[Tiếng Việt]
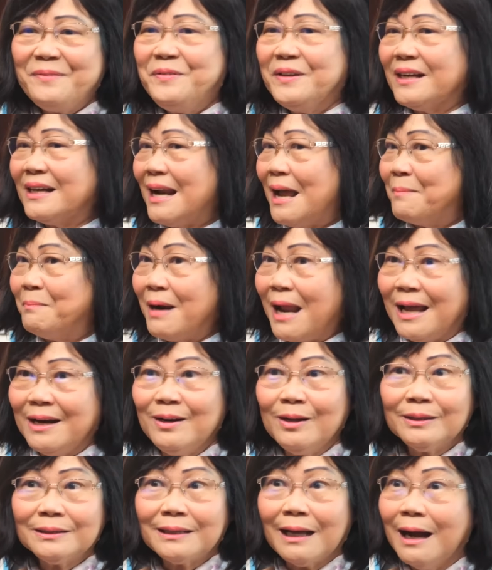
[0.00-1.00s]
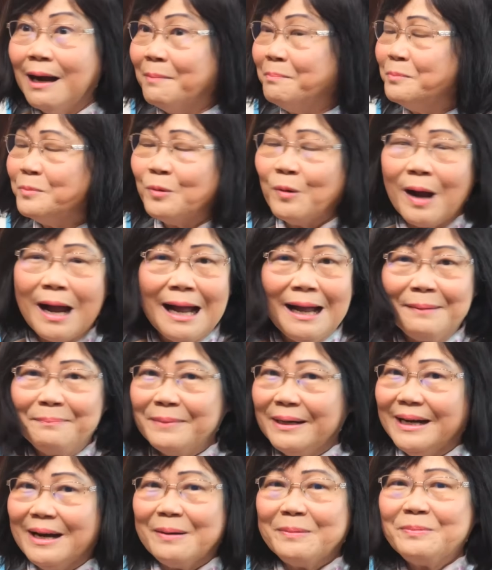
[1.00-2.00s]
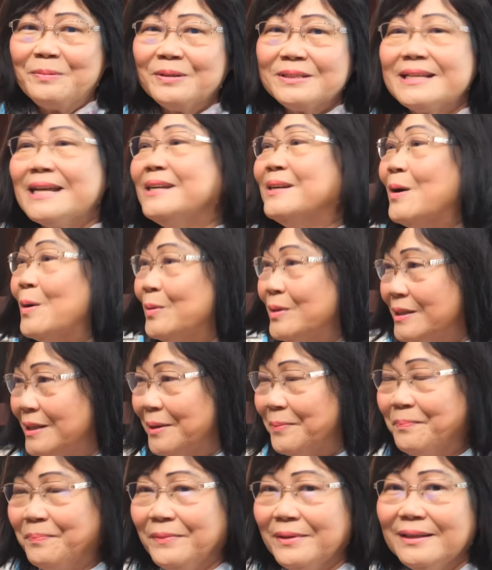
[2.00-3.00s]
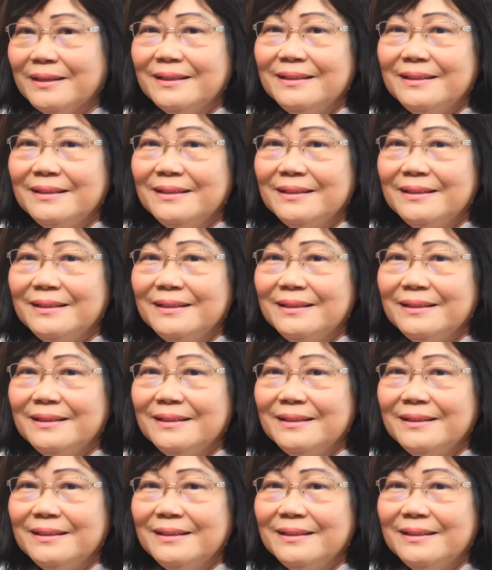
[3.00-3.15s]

cái việc làm lại nó thơm quá mình không có say no được ừ.